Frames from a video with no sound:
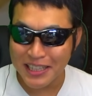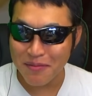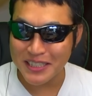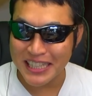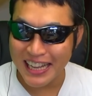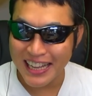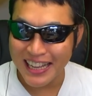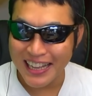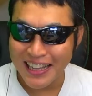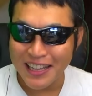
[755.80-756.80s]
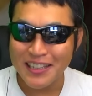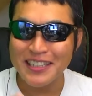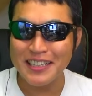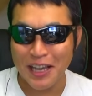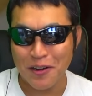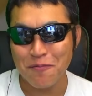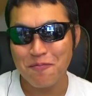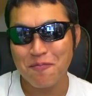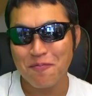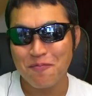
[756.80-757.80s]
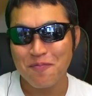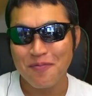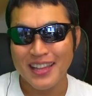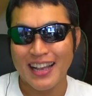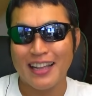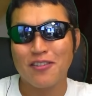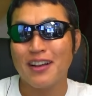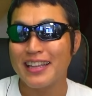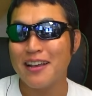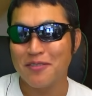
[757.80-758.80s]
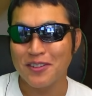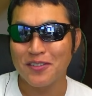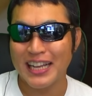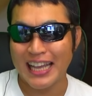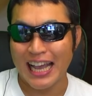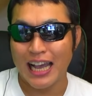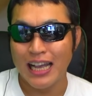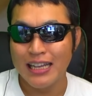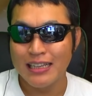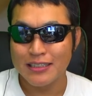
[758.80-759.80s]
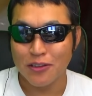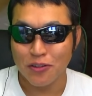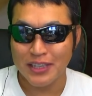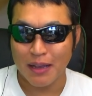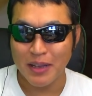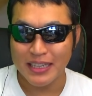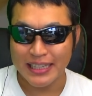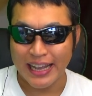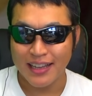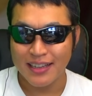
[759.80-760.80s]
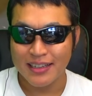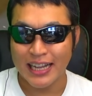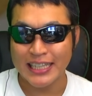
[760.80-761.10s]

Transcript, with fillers: てますね。いける。あとはね、もう取るだけや。そのためにね、課